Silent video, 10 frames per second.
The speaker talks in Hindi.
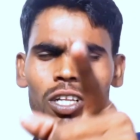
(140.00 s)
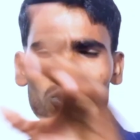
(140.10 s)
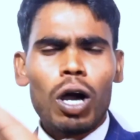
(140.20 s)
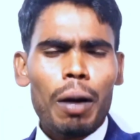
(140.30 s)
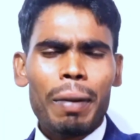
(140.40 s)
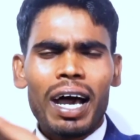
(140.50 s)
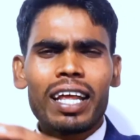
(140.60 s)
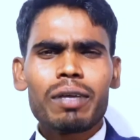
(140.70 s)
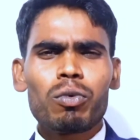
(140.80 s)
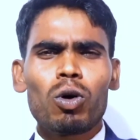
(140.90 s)
तो
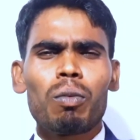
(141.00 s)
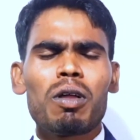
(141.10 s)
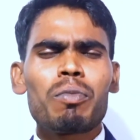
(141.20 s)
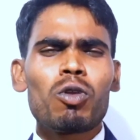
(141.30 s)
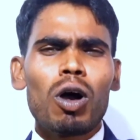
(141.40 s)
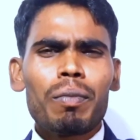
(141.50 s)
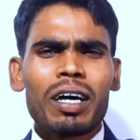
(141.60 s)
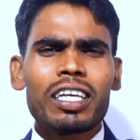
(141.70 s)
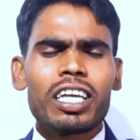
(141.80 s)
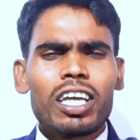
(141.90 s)
हमारी प्रॉब्लम न
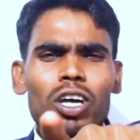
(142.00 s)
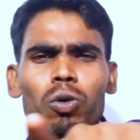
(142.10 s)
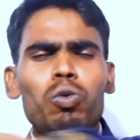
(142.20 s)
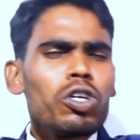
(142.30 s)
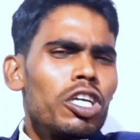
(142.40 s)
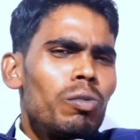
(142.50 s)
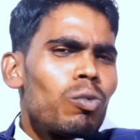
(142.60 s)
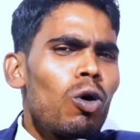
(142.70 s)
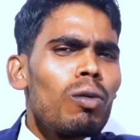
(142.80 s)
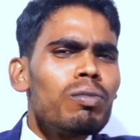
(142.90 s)
बन के उनकी
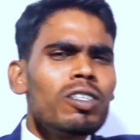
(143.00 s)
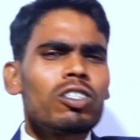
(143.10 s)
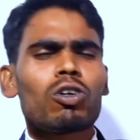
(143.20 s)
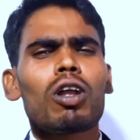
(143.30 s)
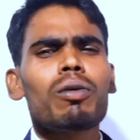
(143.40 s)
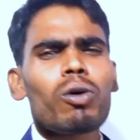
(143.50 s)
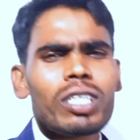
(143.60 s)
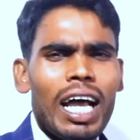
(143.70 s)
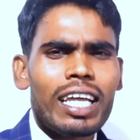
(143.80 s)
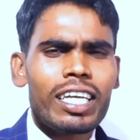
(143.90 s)
प्रॉब्लम ही सॉल्व हो
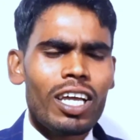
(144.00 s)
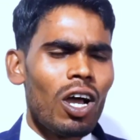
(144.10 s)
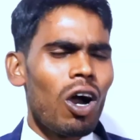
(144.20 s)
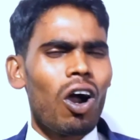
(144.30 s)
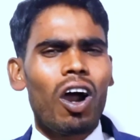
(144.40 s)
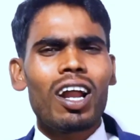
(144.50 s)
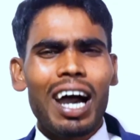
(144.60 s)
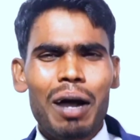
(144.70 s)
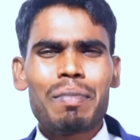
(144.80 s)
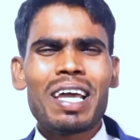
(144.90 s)
जाएगी और
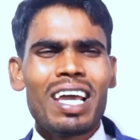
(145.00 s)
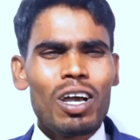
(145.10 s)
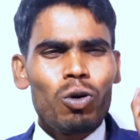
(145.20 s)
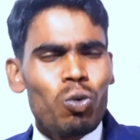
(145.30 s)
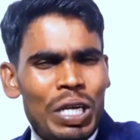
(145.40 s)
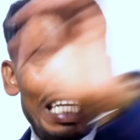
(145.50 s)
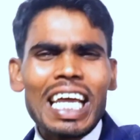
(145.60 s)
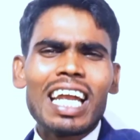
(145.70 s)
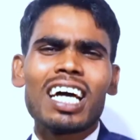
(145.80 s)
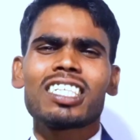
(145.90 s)
हमें
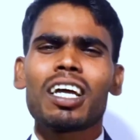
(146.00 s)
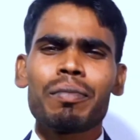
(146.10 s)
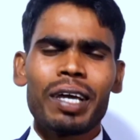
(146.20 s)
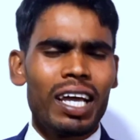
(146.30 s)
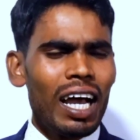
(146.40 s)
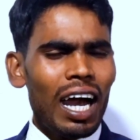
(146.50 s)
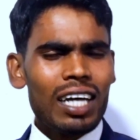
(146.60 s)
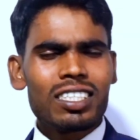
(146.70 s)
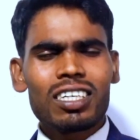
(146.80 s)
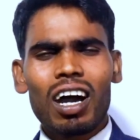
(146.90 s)
उनके नज़र में
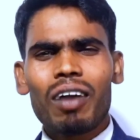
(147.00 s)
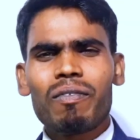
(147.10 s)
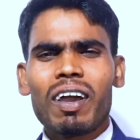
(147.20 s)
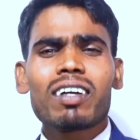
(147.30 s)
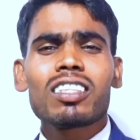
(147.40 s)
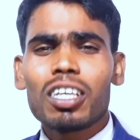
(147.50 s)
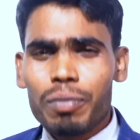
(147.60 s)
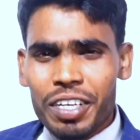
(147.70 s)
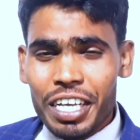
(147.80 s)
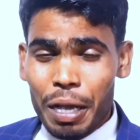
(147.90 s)
अच्छा व्यक्ति
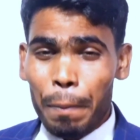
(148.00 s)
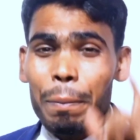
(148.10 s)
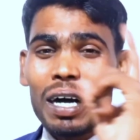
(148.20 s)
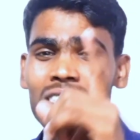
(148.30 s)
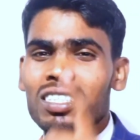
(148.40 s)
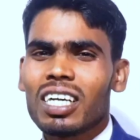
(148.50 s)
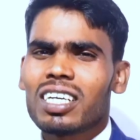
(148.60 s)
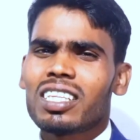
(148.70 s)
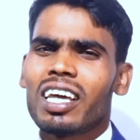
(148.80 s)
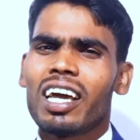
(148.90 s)
भी बन
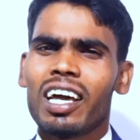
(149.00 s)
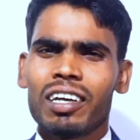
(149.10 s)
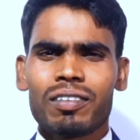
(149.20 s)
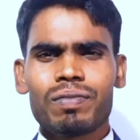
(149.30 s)
सकते हैं